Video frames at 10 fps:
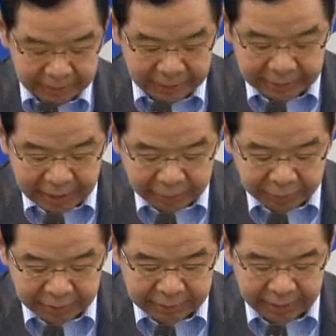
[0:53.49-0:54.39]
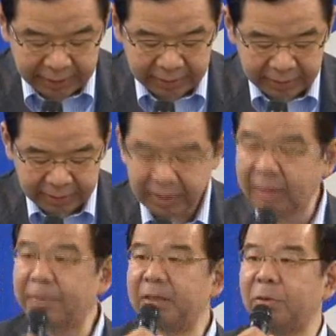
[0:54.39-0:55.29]
一体となって
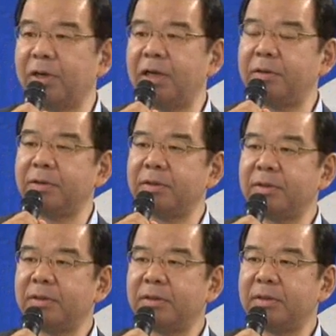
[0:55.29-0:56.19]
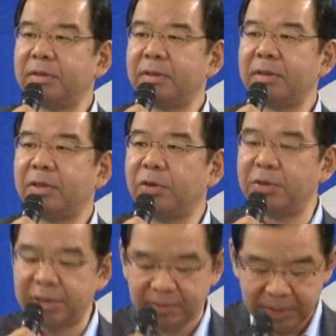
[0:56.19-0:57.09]
頑張っておられる漁
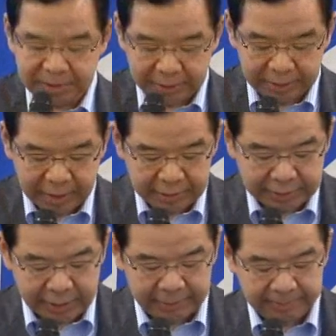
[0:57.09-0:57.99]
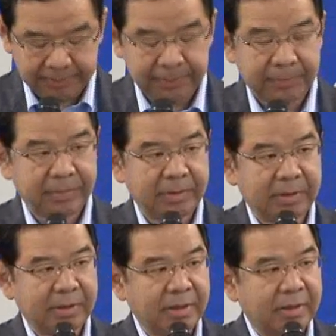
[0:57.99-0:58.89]
業者の皆さんに対して
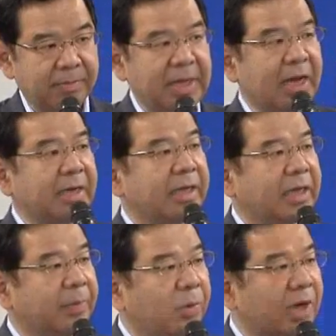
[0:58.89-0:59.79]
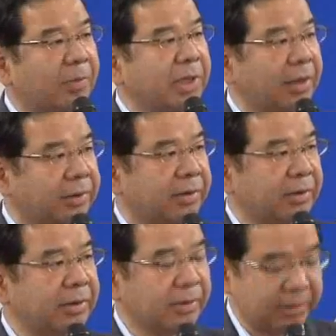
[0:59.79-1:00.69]
未来に希望が持て
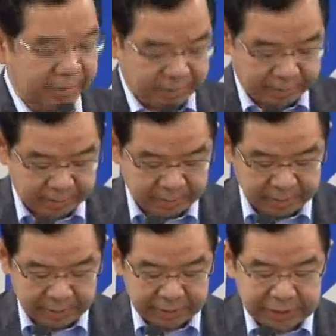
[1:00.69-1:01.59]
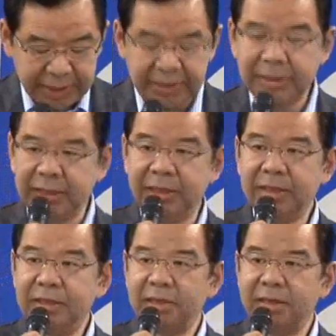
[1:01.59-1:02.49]
る支援
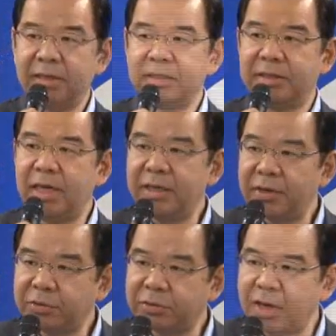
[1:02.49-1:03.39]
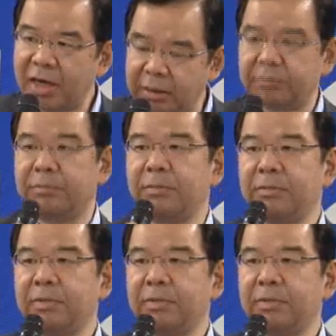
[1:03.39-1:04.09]
に全力を挙げる、